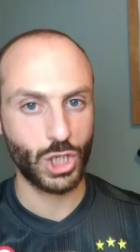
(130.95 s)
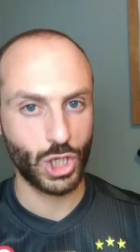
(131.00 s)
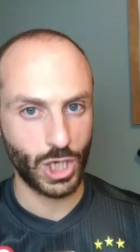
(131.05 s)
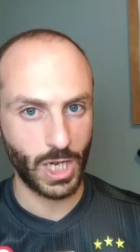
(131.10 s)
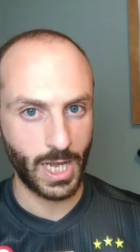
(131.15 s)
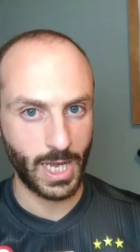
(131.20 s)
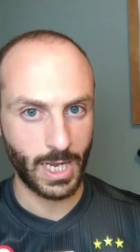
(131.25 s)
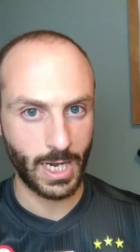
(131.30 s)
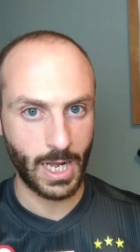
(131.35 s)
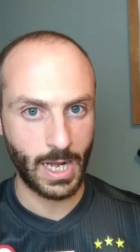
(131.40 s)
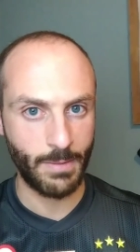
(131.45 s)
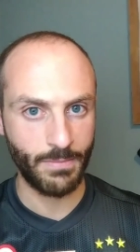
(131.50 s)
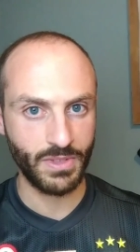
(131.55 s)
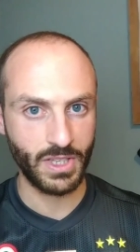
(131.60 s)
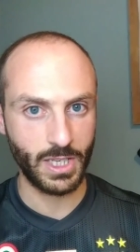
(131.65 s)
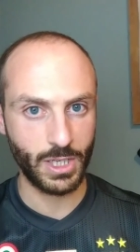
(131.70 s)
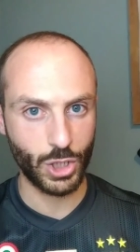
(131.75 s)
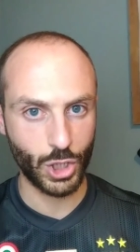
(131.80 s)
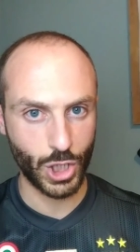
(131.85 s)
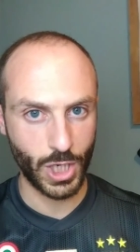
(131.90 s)
c'era,
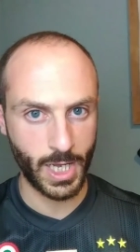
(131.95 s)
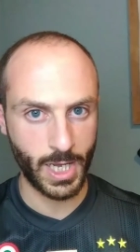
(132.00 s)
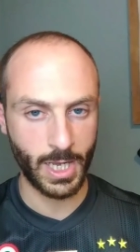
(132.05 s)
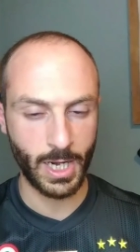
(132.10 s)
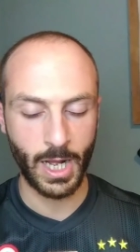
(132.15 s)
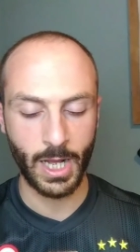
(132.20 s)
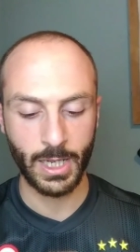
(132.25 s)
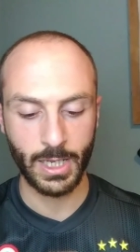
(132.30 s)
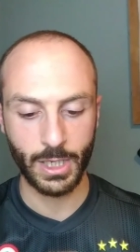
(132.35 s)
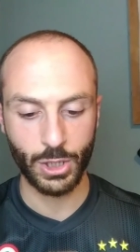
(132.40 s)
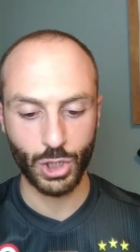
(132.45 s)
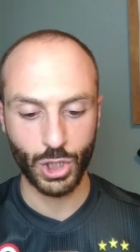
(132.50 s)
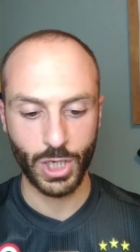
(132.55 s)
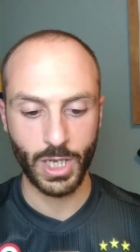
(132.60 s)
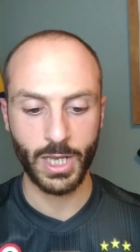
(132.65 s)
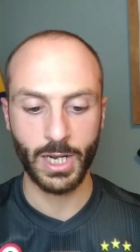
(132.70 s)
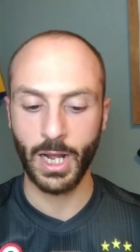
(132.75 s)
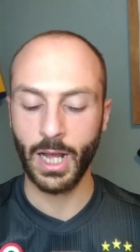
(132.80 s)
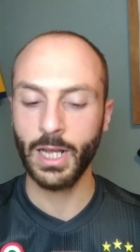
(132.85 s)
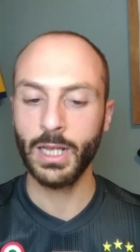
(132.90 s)
che c'era, che
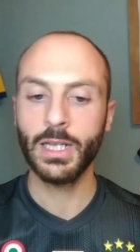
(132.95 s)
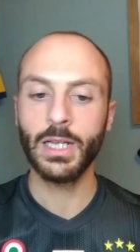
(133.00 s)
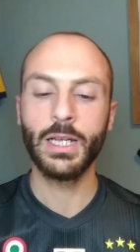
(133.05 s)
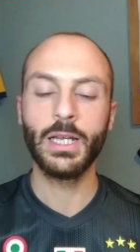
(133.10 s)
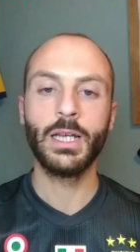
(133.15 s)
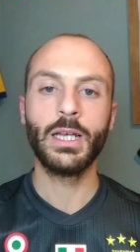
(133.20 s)
c'era